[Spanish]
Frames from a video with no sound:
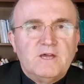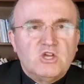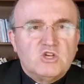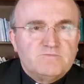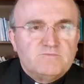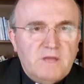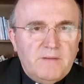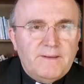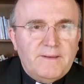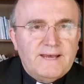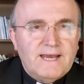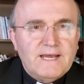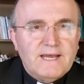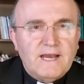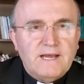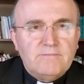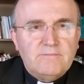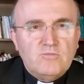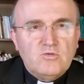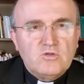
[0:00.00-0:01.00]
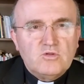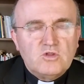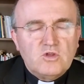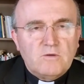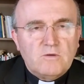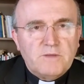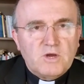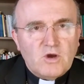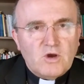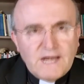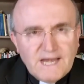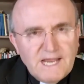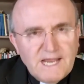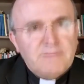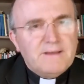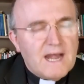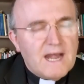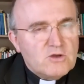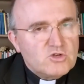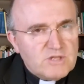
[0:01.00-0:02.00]
Ellos viven en el mundo, pero
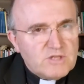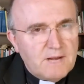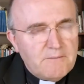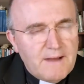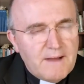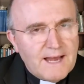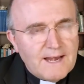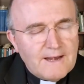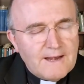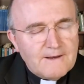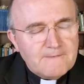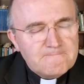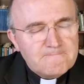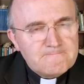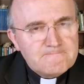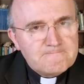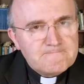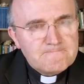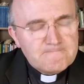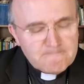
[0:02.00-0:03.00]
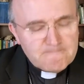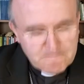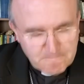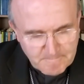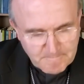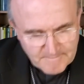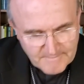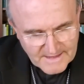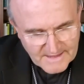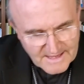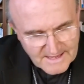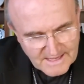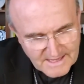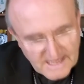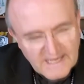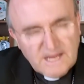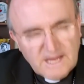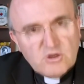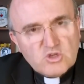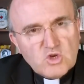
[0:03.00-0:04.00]
líbralos del mal.
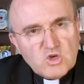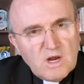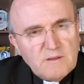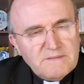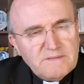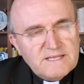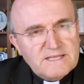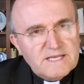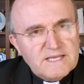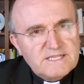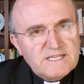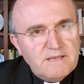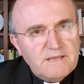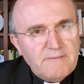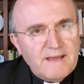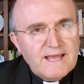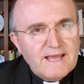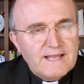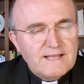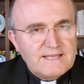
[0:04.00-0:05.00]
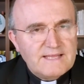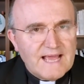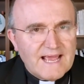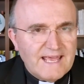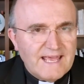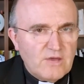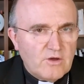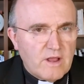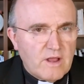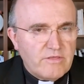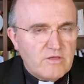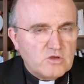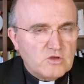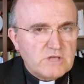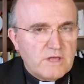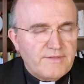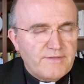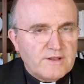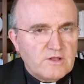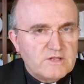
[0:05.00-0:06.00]
Y no solamente es imagen de aquella oración
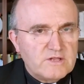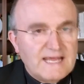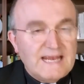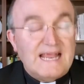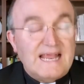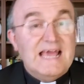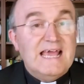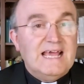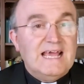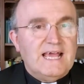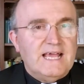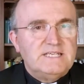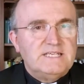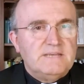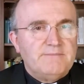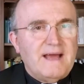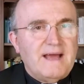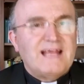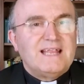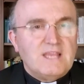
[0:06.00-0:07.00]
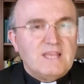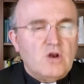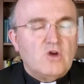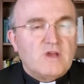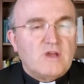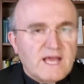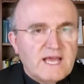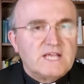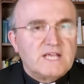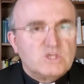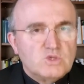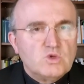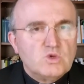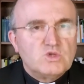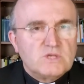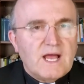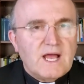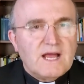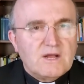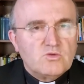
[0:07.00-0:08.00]
sacerdotal, es imagen de lo que
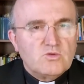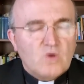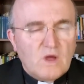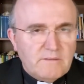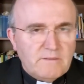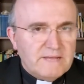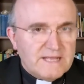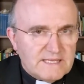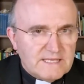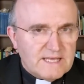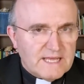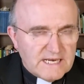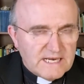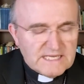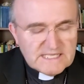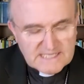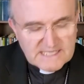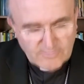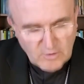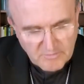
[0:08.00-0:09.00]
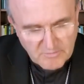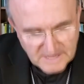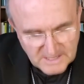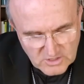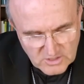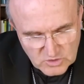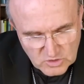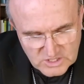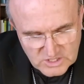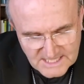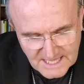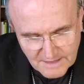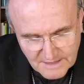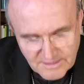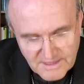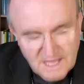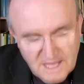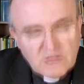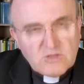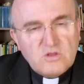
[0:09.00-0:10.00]
Jesús actualmente, en este momento, está
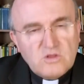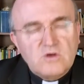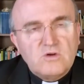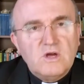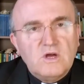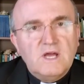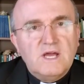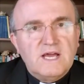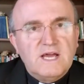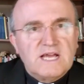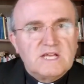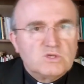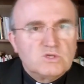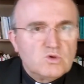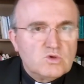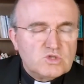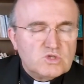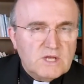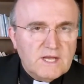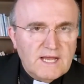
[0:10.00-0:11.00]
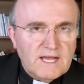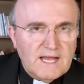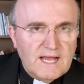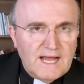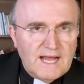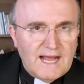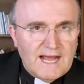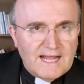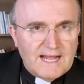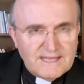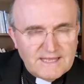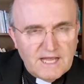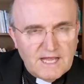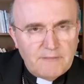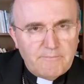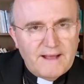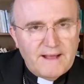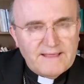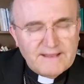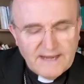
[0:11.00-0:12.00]
haciendo. Jesús, ante
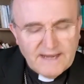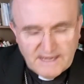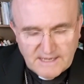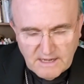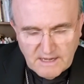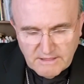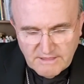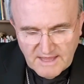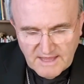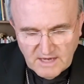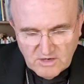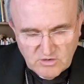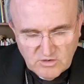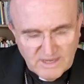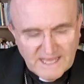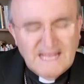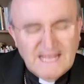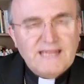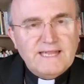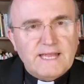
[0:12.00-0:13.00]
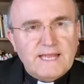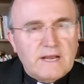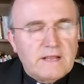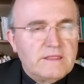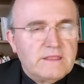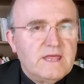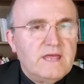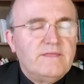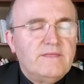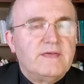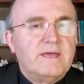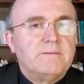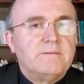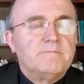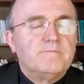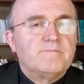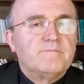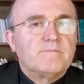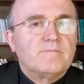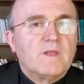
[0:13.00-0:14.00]
el Padre en el cielo,
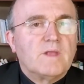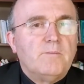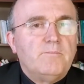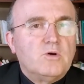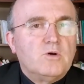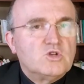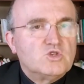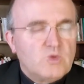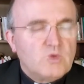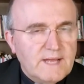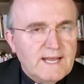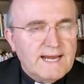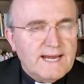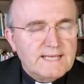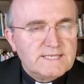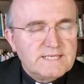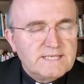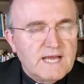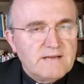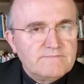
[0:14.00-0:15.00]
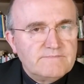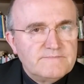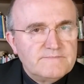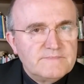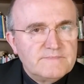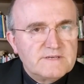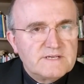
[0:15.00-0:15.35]
intercede por su iglesia.